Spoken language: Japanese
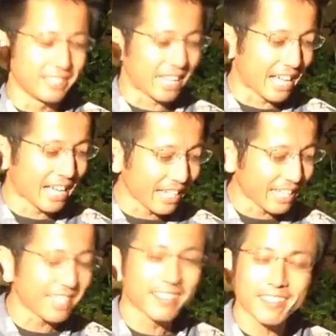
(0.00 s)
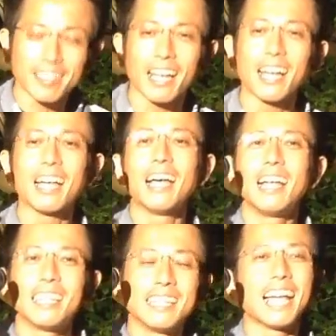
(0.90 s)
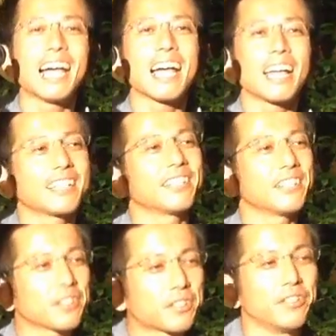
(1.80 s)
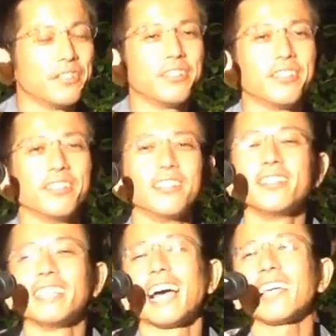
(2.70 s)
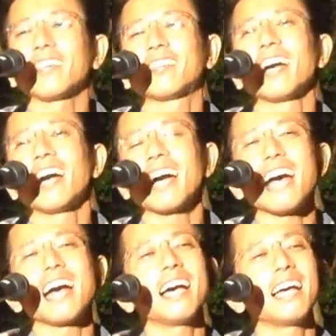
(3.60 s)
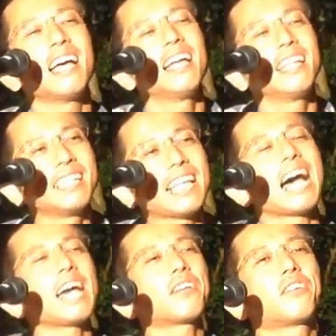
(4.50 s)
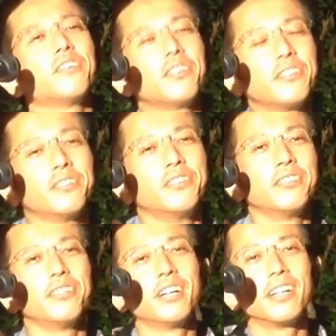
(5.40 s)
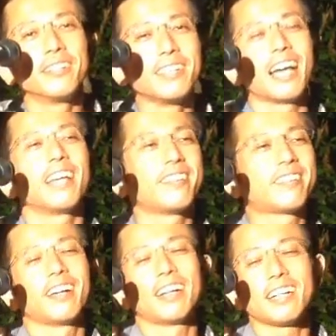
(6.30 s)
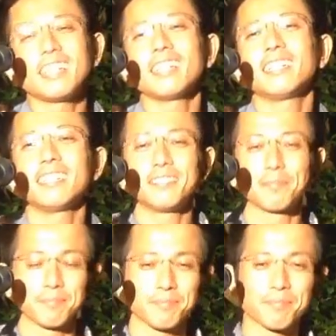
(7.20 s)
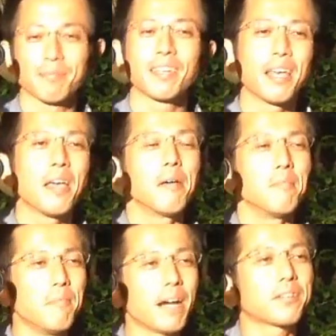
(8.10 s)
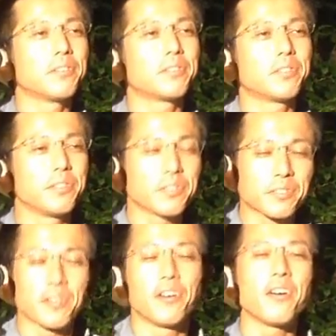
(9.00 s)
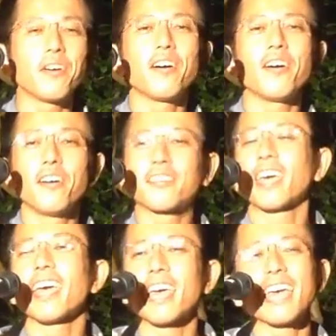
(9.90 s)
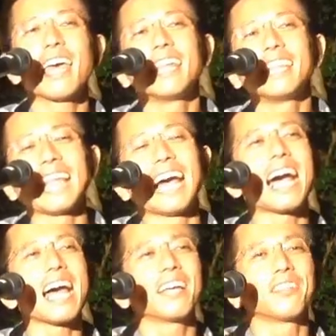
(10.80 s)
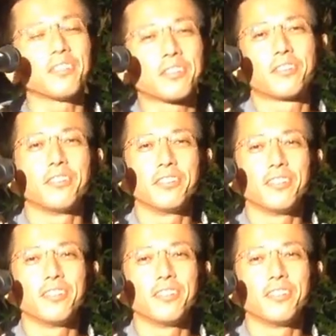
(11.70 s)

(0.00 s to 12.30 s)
ナイサー、ナンクルナイサー、ナンクルナイサー、マクトゥソーケ、ナンクル